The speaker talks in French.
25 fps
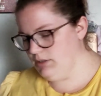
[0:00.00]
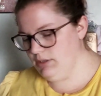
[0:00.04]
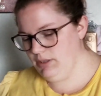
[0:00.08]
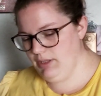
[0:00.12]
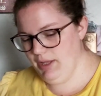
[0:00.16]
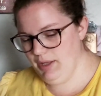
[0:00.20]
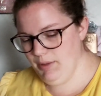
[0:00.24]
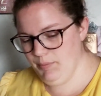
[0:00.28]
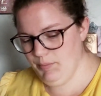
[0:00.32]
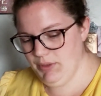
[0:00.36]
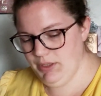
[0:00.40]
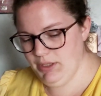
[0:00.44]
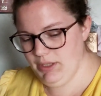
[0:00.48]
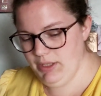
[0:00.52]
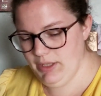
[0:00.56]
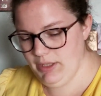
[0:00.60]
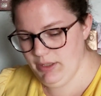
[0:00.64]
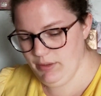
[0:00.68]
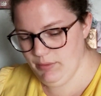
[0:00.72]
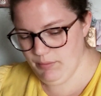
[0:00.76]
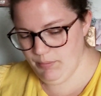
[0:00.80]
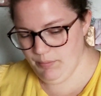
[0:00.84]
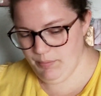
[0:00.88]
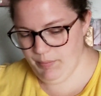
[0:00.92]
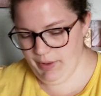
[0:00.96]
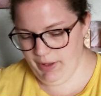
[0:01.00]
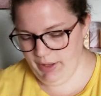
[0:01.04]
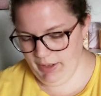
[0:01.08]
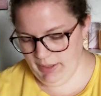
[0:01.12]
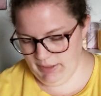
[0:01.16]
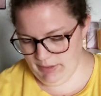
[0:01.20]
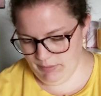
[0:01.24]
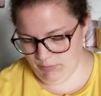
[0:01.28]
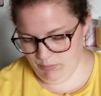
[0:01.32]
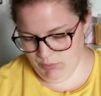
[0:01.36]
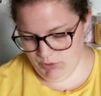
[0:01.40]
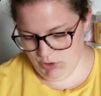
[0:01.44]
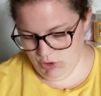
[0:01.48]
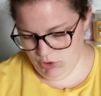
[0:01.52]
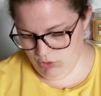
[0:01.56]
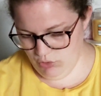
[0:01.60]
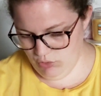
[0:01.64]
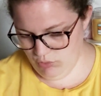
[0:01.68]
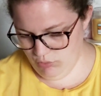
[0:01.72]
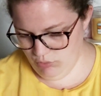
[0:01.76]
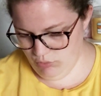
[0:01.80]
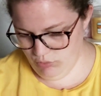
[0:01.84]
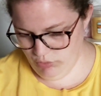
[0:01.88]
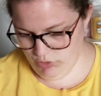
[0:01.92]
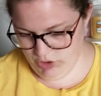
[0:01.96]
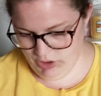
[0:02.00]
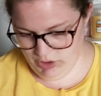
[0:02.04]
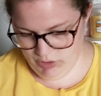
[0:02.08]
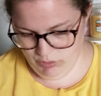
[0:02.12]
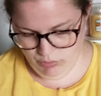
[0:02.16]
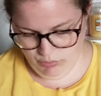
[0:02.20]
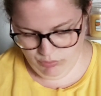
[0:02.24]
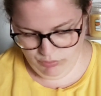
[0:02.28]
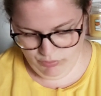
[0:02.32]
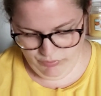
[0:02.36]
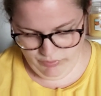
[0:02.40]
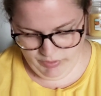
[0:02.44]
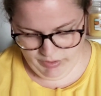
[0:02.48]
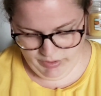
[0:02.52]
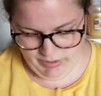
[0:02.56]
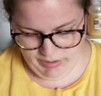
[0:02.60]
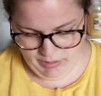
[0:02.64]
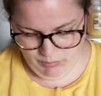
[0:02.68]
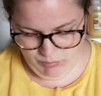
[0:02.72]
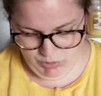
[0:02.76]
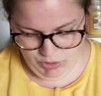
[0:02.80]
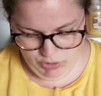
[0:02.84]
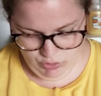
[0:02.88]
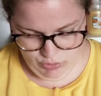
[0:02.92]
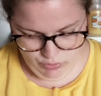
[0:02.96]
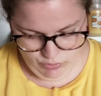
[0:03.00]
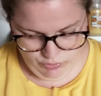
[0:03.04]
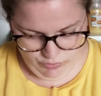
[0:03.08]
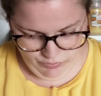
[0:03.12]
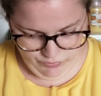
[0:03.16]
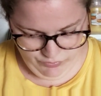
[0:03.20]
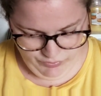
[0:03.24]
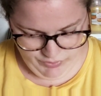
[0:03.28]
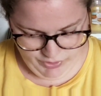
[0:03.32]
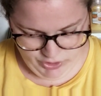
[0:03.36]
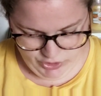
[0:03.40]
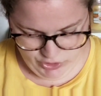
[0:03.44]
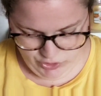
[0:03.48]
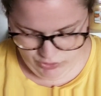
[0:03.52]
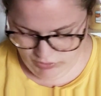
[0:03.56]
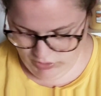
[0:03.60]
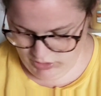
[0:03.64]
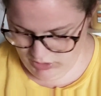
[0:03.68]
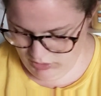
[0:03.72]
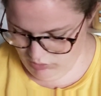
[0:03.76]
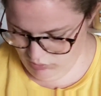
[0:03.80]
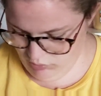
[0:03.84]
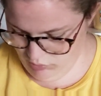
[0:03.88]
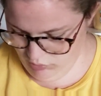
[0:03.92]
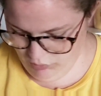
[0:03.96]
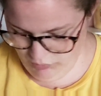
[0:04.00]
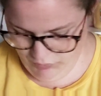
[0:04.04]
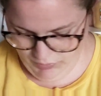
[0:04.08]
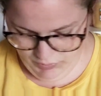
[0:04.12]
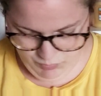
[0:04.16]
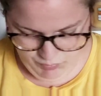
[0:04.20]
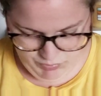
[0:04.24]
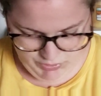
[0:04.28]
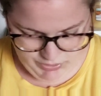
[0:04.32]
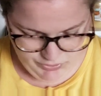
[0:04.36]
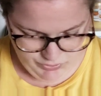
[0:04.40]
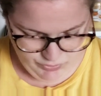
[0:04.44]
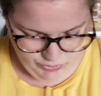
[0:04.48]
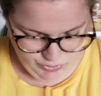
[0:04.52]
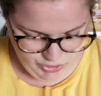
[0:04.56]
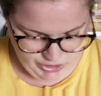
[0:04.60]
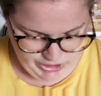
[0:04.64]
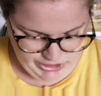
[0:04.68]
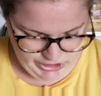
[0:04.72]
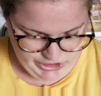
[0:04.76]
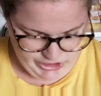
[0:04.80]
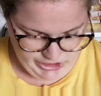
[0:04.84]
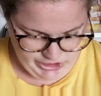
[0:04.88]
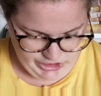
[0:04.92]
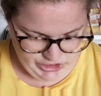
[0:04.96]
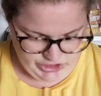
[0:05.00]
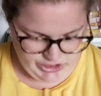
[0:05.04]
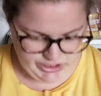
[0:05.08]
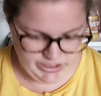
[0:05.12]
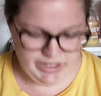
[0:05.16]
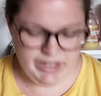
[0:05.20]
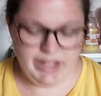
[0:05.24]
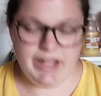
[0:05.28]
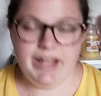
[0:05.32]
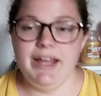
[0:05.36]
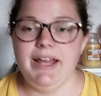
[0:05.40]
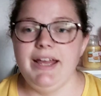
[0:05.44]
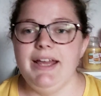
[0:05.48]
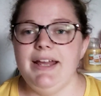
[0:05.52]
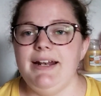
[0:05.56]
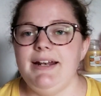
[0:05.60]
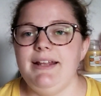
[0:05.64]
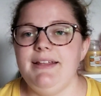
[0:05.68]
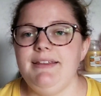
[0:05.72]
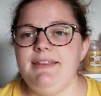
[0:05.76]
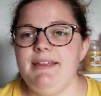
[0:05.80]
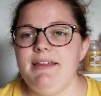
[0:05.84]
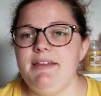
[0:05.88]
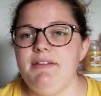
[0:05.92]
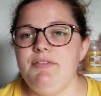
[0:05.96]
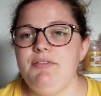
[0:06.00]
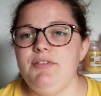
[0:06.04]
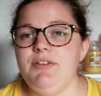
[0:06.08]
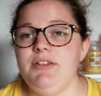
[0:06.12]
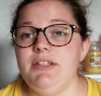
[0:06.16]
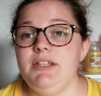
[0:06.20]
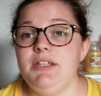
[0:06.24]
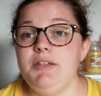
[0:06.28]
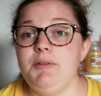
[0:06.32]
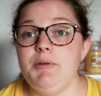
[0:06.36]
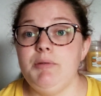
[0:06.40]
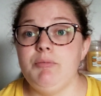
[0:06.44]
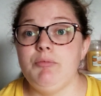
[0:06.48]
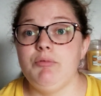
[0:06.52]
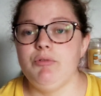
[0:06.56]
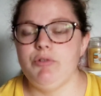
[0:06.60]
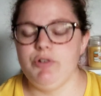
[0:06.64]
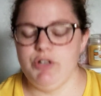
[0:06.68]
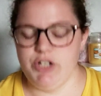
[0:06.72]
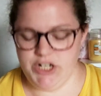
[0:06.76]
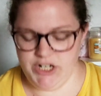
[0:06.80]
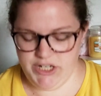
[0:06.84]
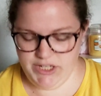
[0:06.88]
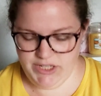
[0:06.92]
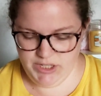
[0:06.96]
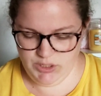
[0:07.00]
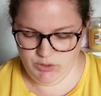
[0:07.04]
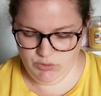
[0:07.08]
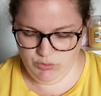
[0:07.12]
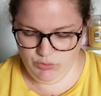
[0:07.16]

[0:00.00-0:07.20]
terminer par les bijoux. J'ai trouvé des bijoux, enfin j'en ai trouvé depuis le temps que je les cherchais. L'été est fini et bon, je les ai